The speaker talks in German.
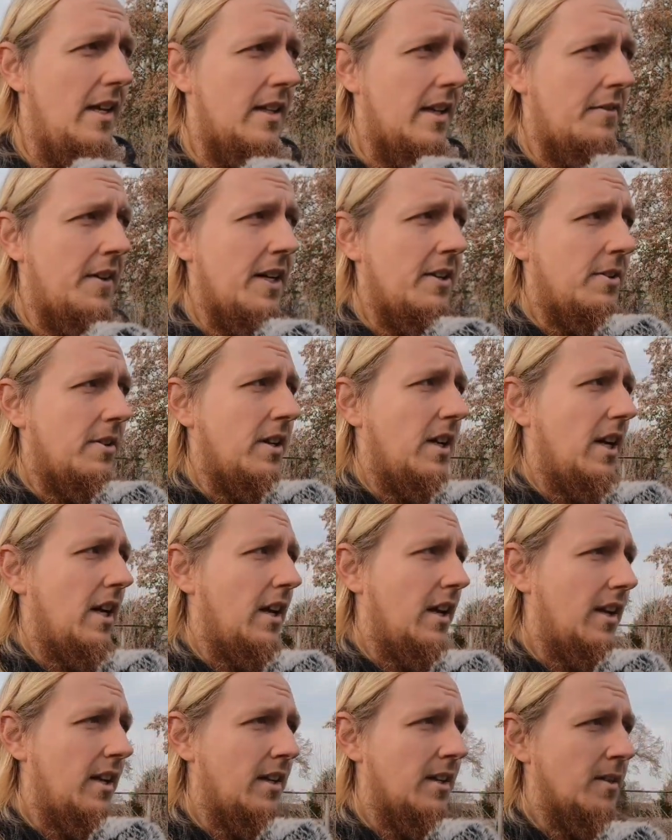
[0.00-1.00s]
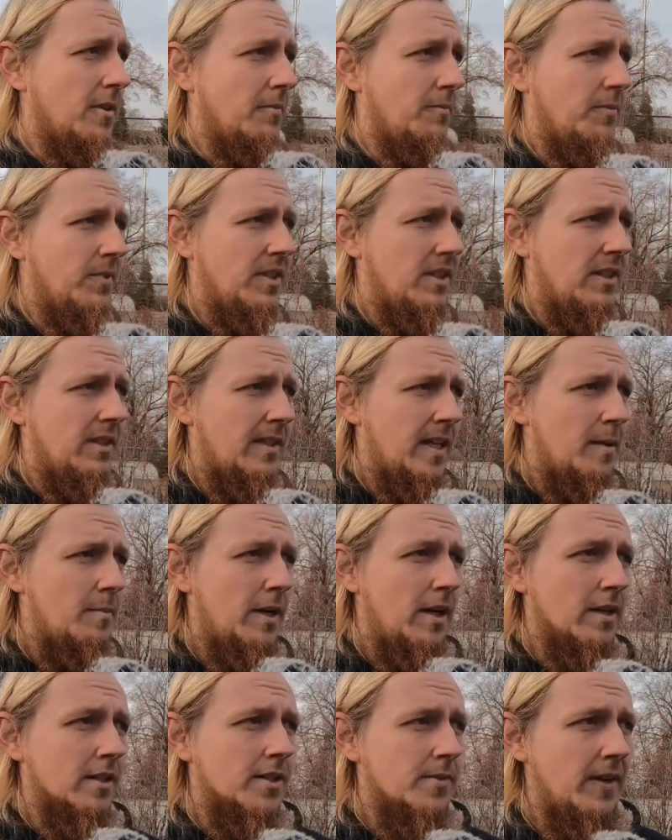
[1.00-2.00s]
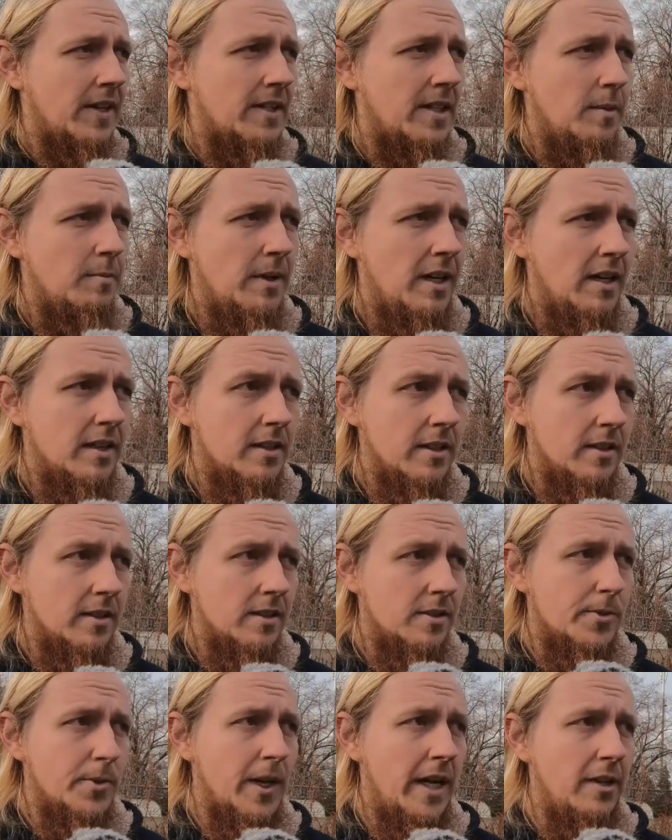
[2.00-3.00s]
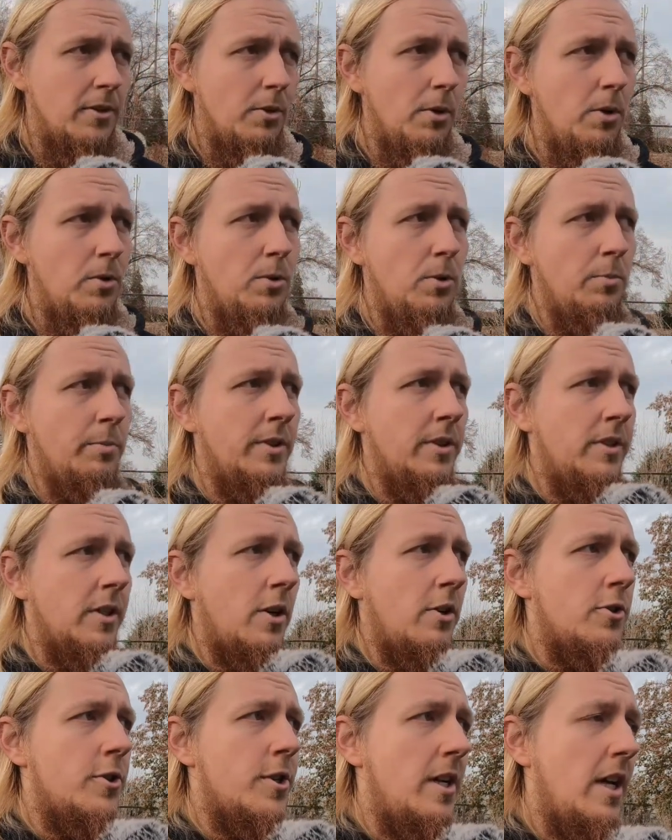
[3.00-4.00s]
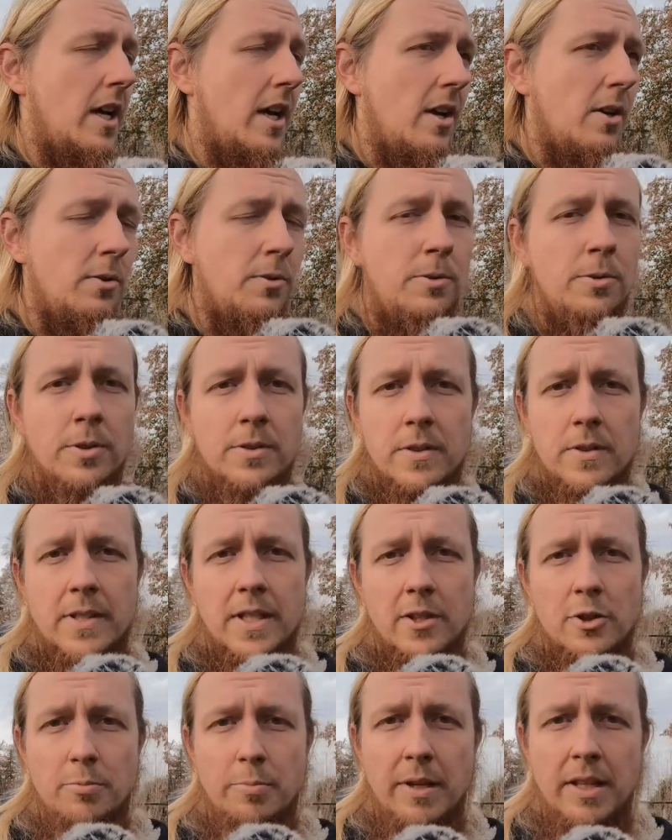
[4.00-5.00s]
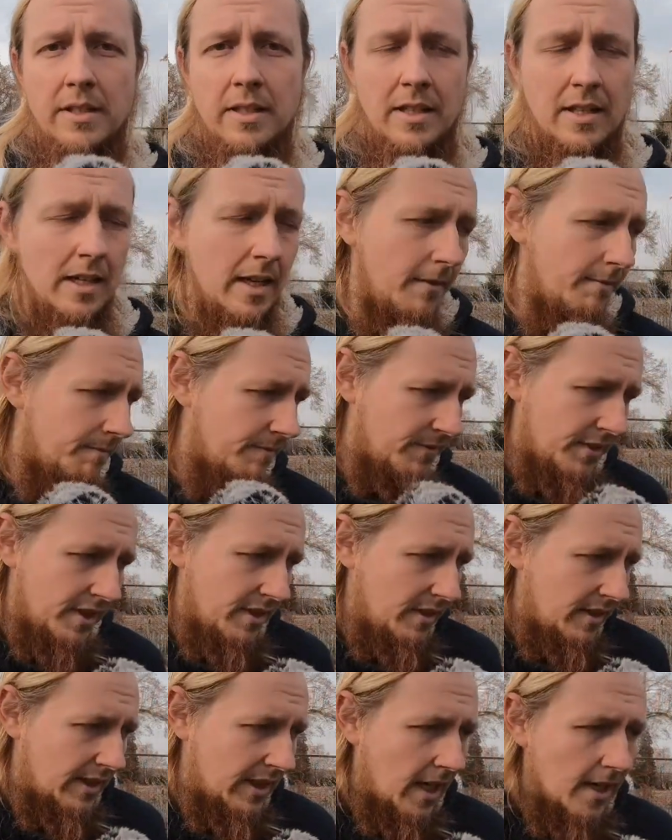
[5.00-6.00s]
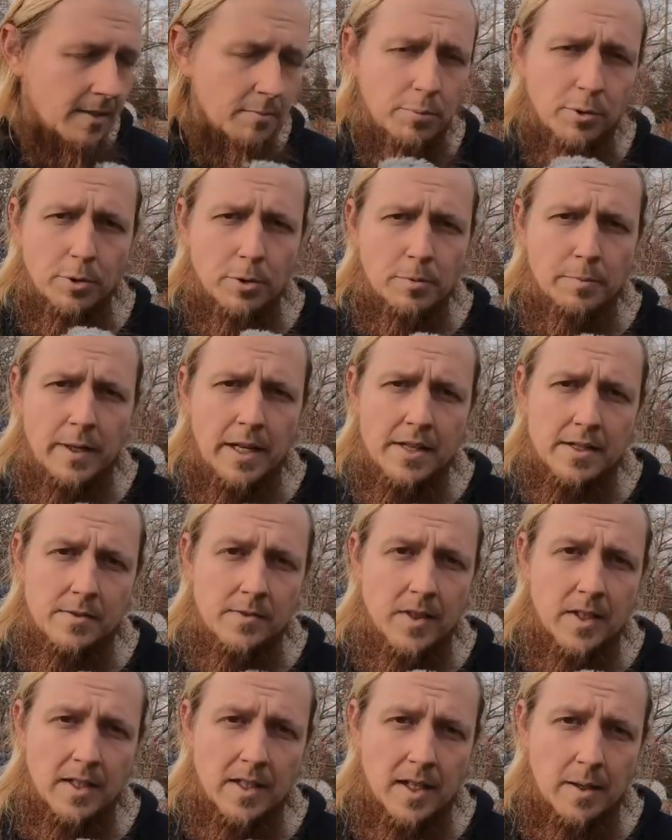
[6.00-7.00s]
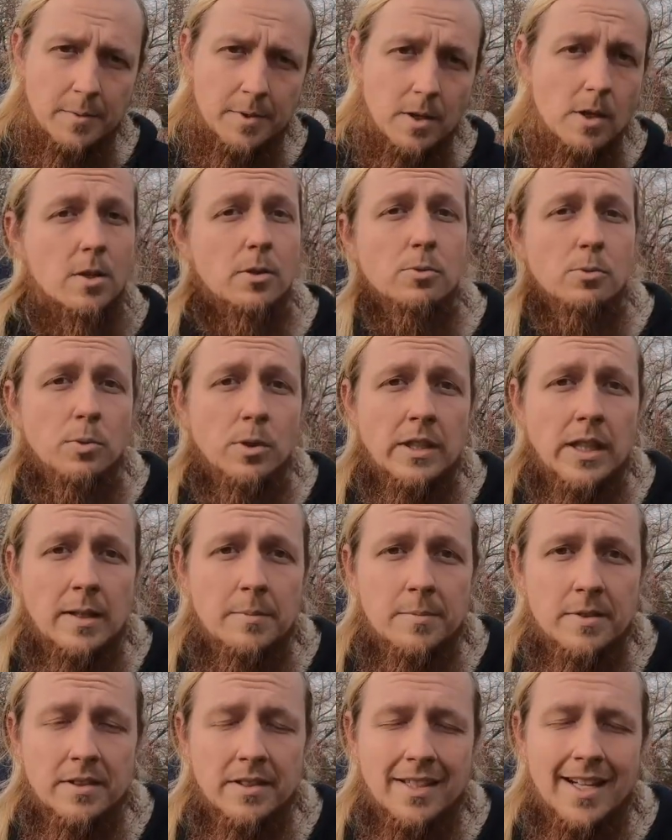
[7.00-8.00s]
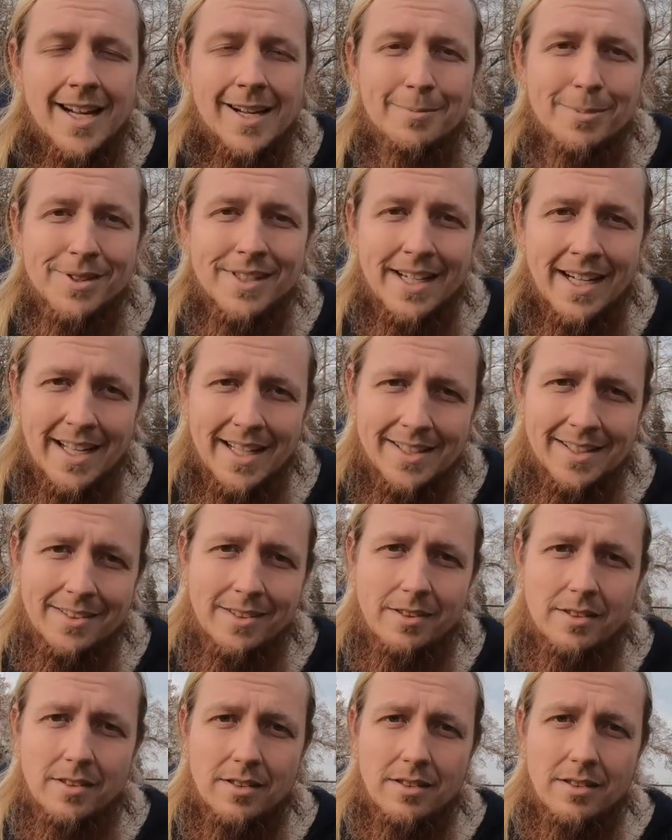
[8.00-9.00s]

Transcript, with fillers: Da war doch ähm, die D-Mark, 2 D-Mark äh, zu 1 Euro umgetauscht und kurze Zeit später haben wir die gleichen Produktpreise wieder gehabt, nur eben ein halbes Gehalt.